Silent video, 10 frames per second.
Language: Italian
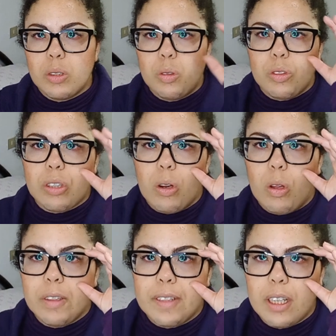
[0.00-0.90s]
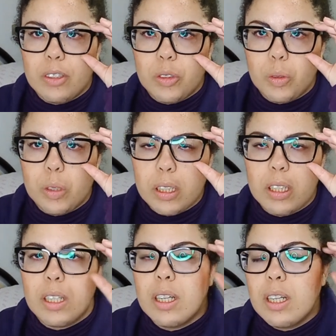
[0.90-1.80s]
Userò il
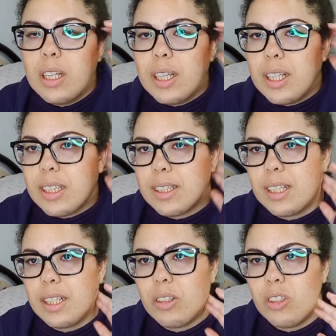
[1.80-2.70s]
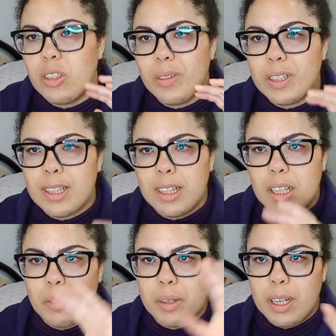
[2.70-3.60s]
Samsung e se non dovesse
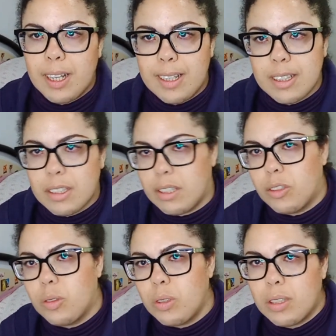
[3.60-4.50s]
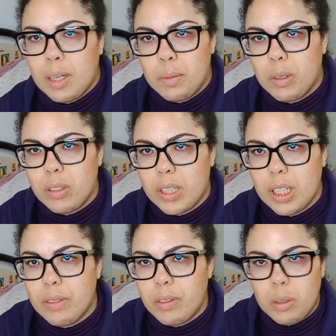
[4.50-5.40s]
andare bene che Samsung cambierò il
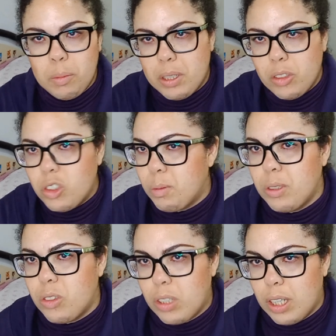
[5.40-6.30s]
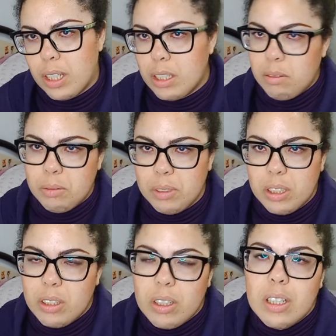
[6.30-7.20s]
telefono, ma non ci penso neanche al
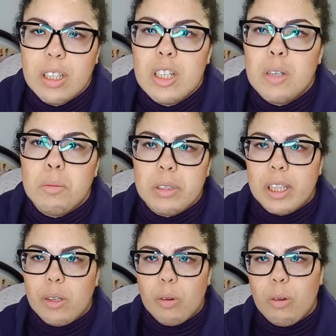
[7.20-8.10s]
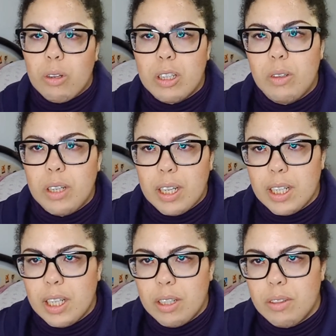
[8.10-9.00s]
momento. Mi tengo quello che ho a
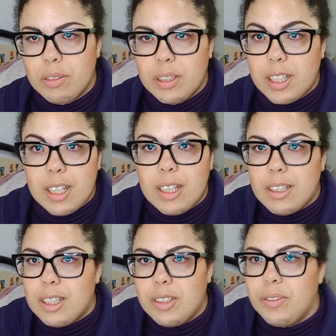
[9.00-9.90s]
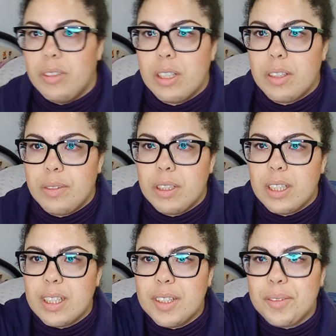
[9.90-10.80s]
caro, eh, ragazzi, che volete vi
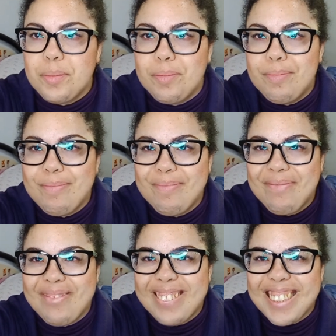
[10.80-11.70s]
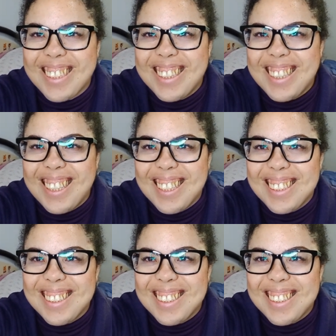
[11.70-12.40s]
dica Cioè.